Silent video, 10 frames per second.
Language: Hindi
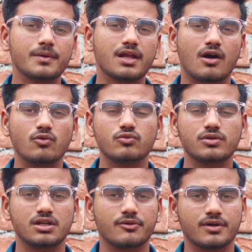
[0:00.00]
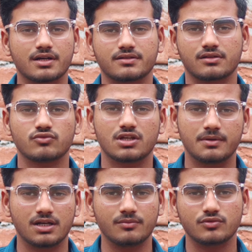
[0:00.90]
और अपने अकाउंट को रिकवर कर सकते हो
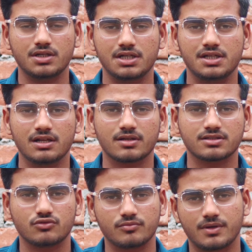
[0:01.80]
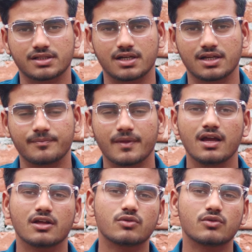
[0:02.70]
उसके बारे में पूरे डिटेल में आज के वीडियो में बात करेंगे